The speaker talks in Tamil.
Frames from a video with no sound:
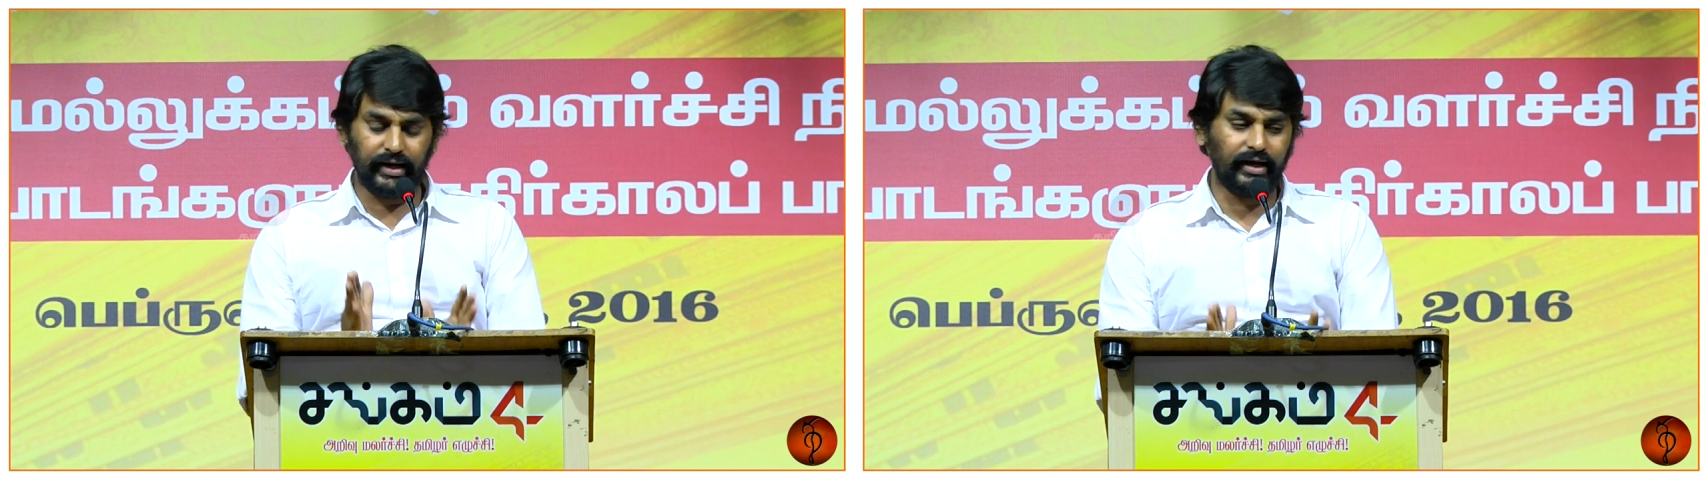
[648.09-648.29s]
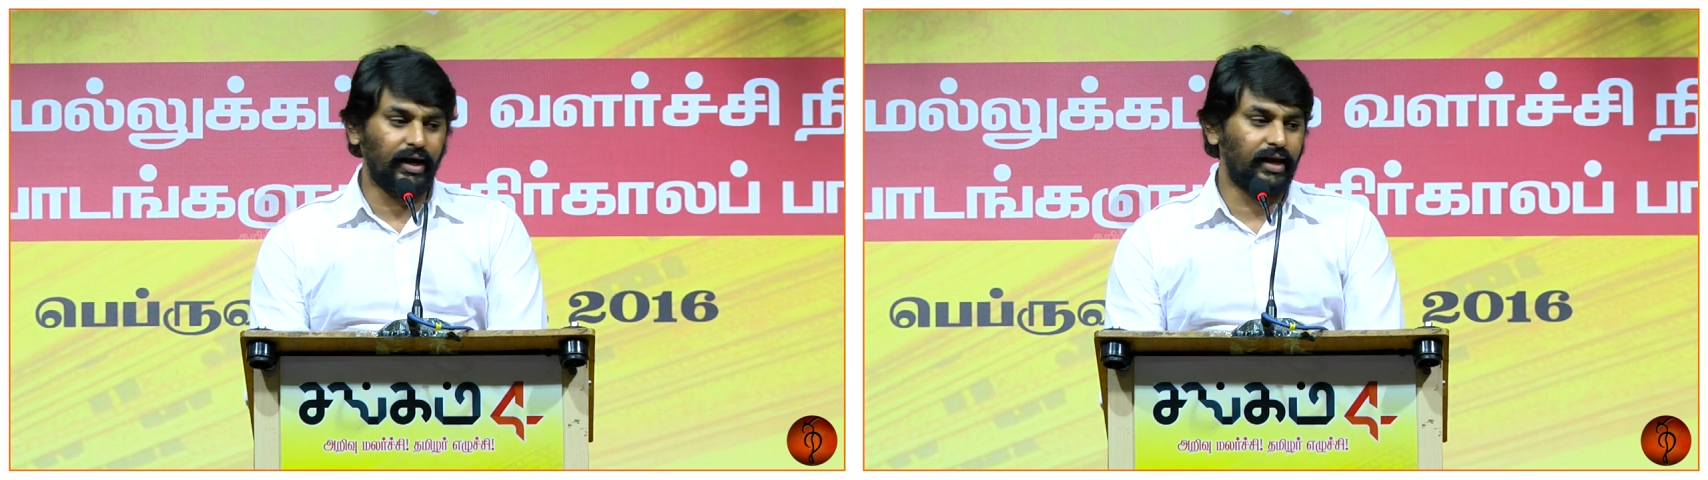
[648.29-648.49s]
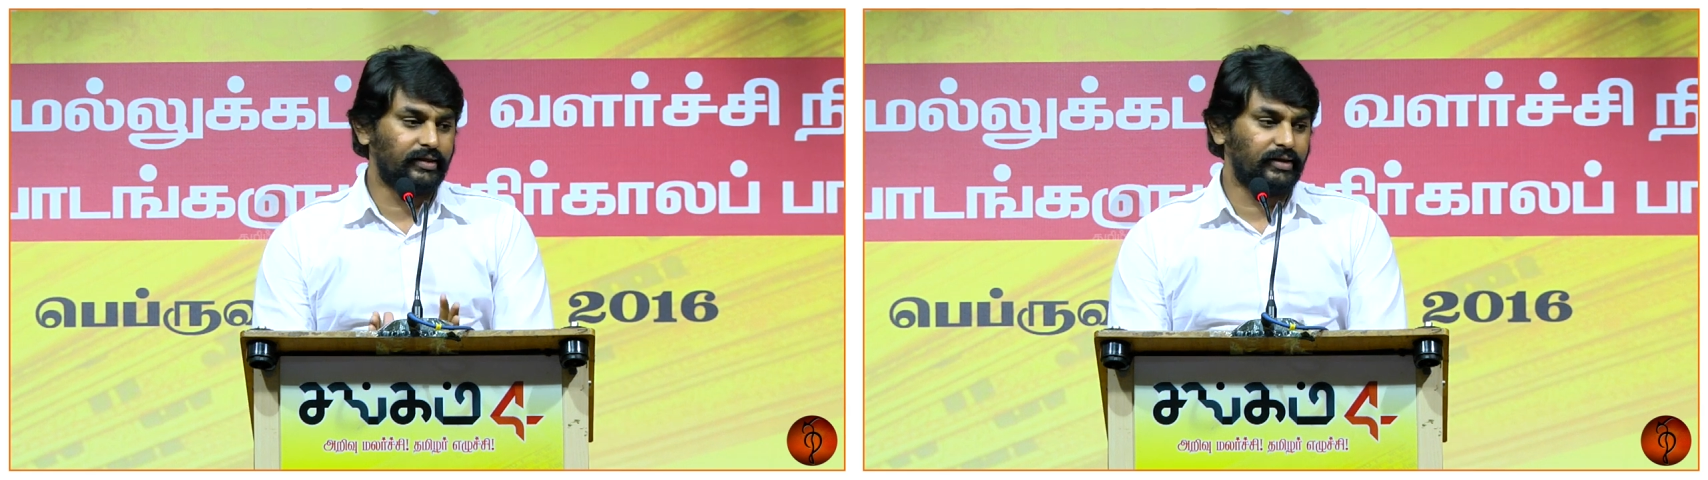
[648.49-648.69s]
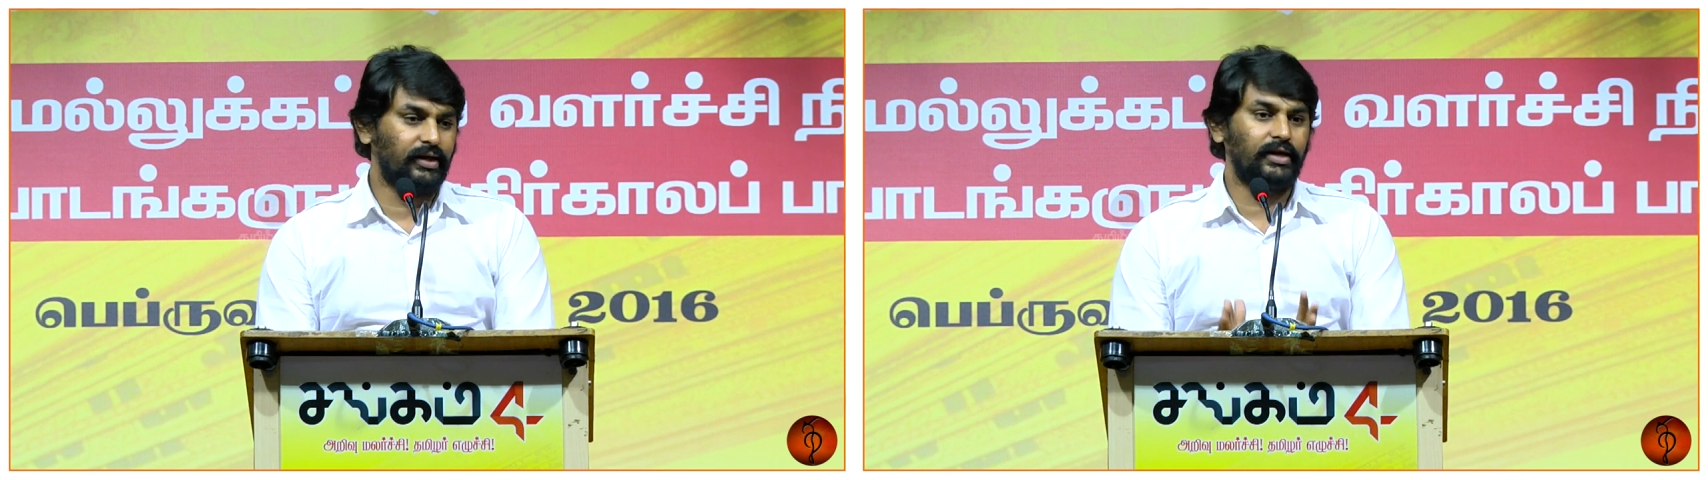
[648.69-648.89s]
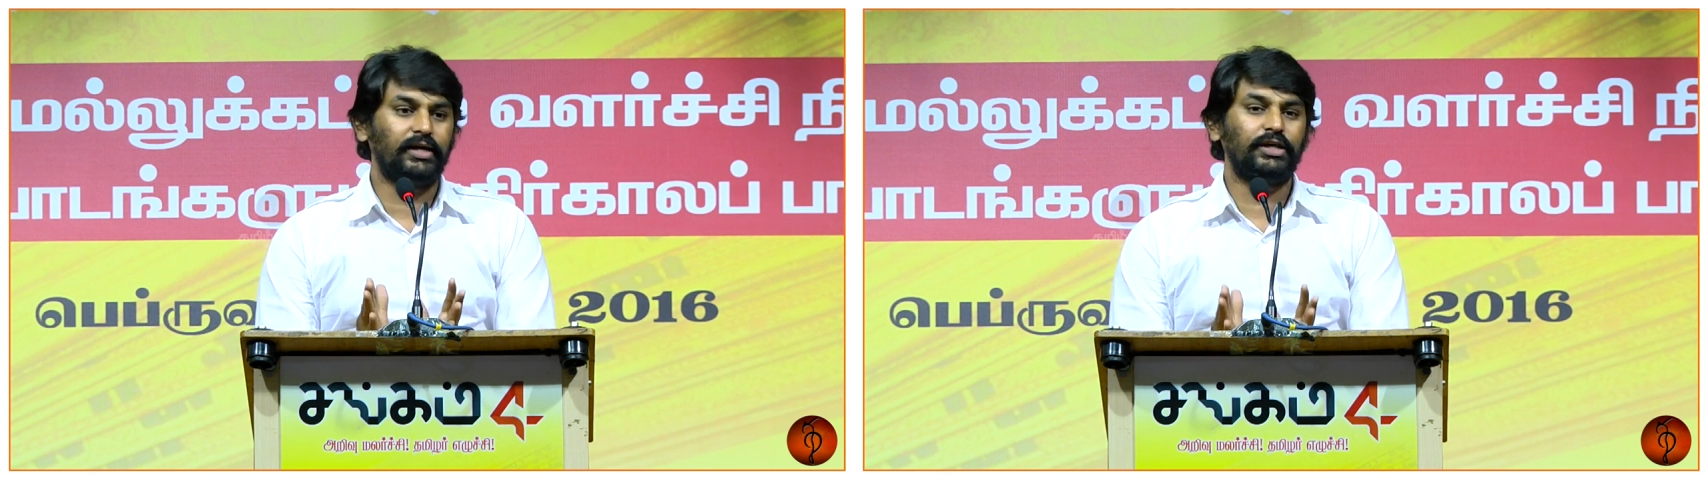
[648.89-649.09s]
ஆனால்
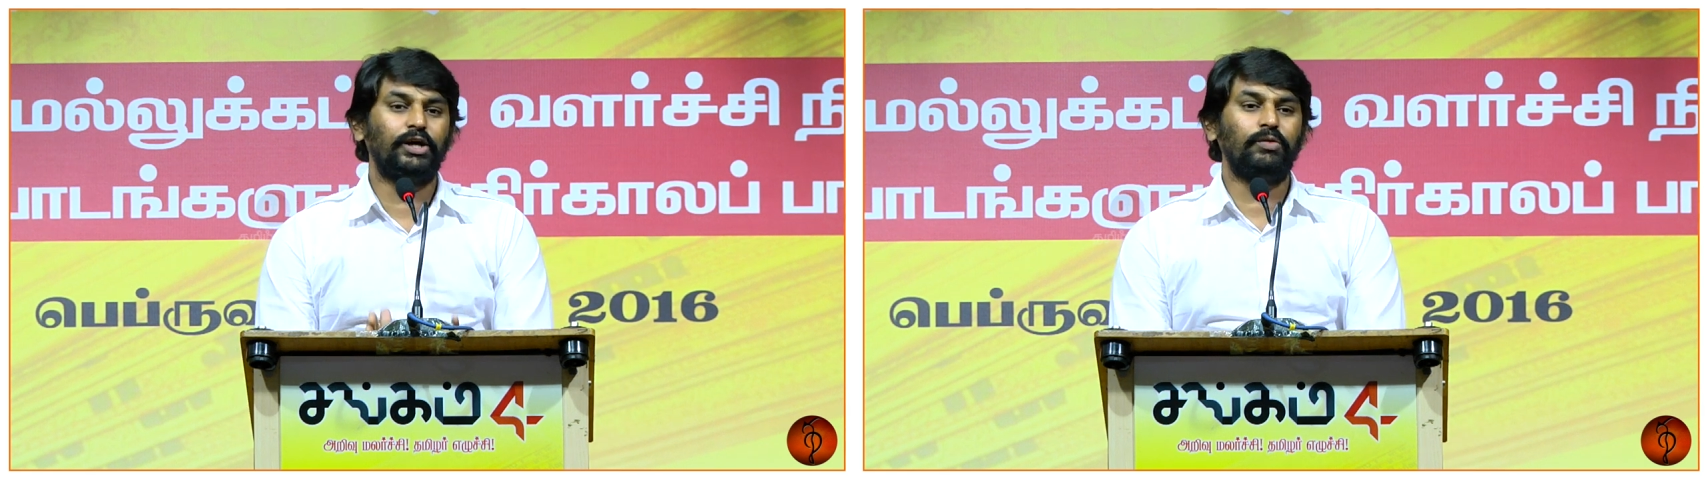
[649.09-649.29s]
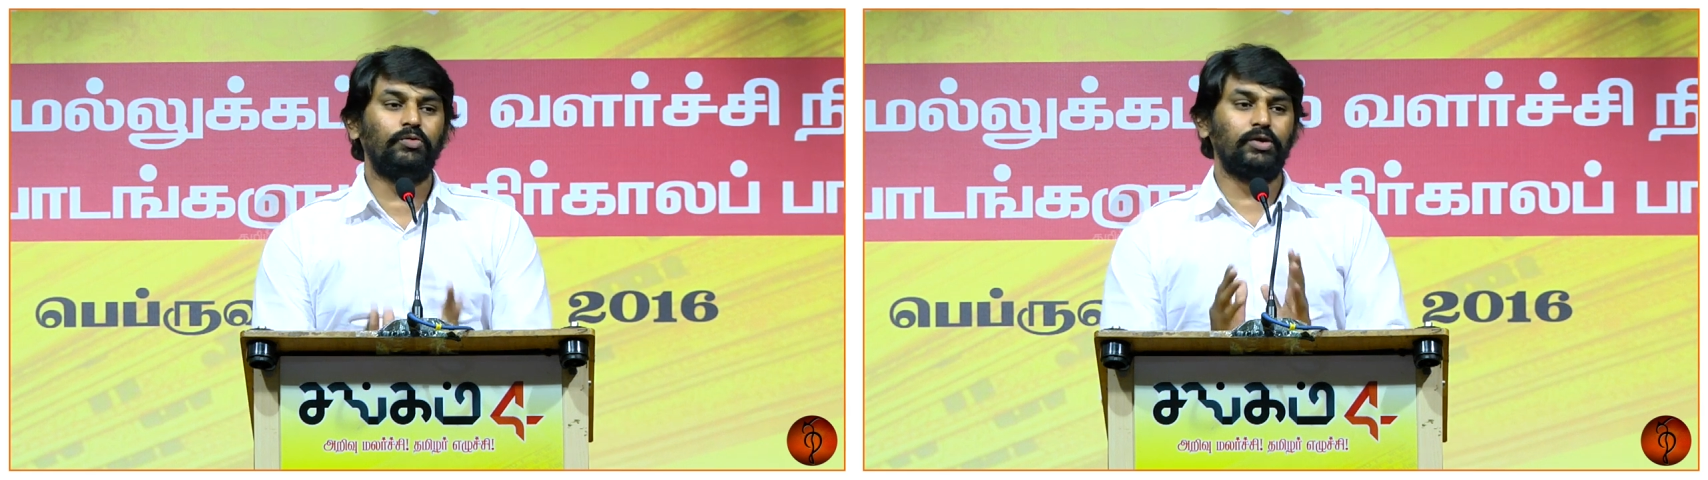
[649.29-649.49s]
இடைக்காலத்தில்